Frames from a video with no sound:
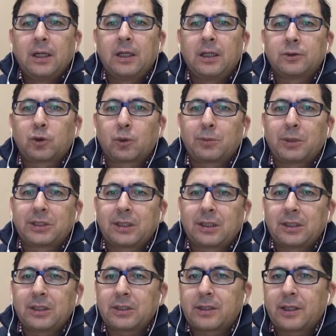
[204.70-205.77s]
ee, çok
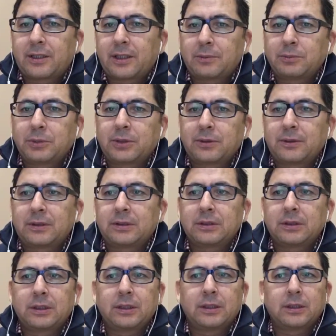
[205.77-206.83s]
başarılı işler yapmıştır,
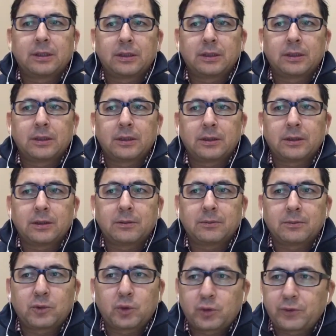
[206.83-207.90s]
ee,
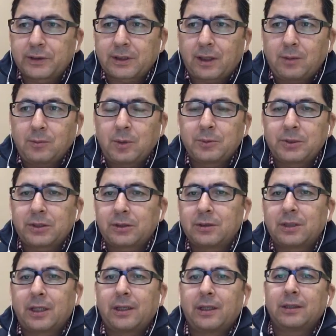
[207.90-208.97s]
rüşvet
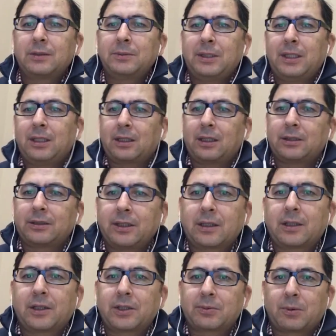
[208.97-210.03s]
almamıştır, herhangi bir illegaliteye
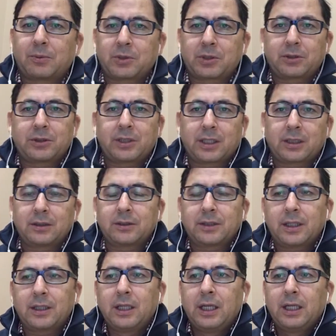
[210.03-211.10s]
karışmamıştır
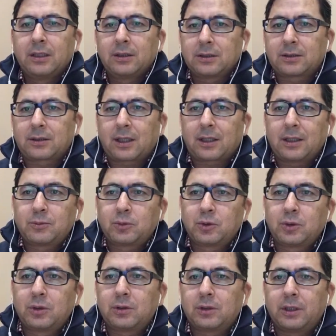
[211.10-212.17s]
şeklinde ısrarla
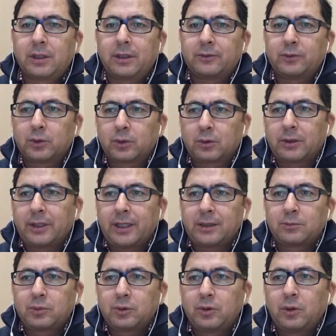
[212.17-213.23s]
bunu e, vurgulayan,
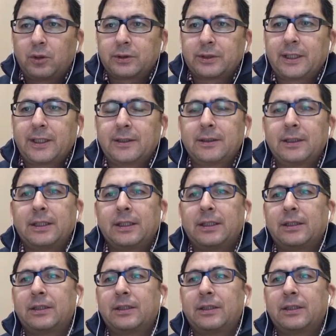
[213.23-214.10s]
bu yönde e,